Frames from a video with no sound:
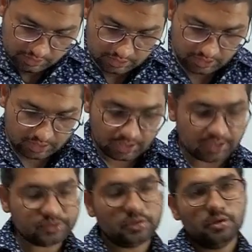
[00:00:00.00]
कि
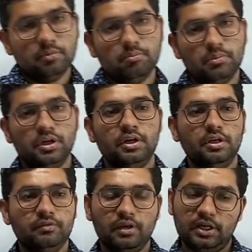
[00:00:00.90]
आज
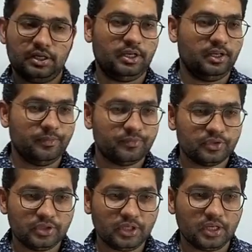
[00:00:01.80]
मंगलवार है
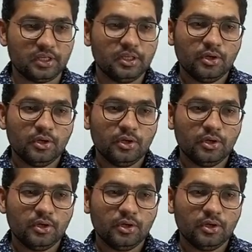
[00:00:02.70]
ठीक है